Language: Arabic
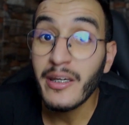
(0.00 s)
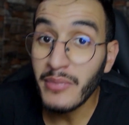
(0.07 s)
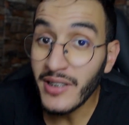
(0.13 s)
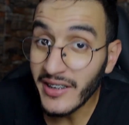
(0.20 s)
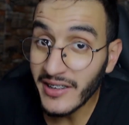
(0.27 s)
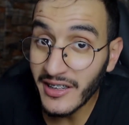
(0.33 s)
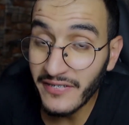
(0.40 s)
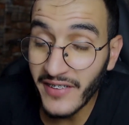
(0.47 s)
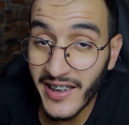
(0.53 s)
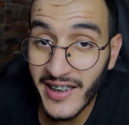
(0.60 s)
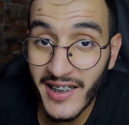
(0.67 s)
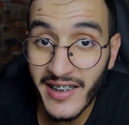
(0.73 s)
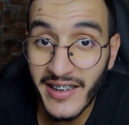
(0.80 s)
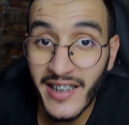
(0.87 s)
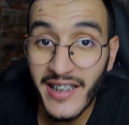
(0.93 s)
بالاضافه
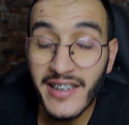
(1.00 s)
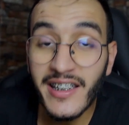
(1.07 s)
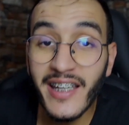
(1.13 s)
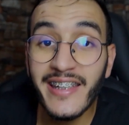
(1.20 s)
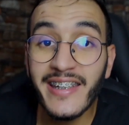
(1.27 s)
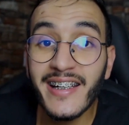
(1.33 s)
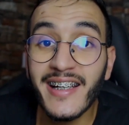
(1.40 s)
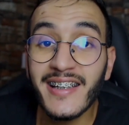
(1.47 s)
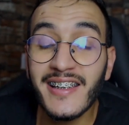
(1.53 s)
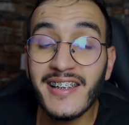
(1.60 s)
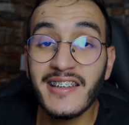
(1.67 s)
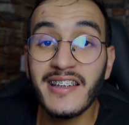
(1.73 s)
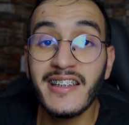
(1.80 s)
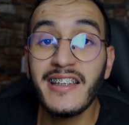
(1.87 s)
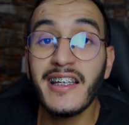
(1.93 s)
الى ذلك انك
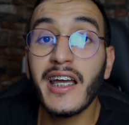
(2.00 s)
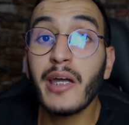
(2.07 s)
كتحصل على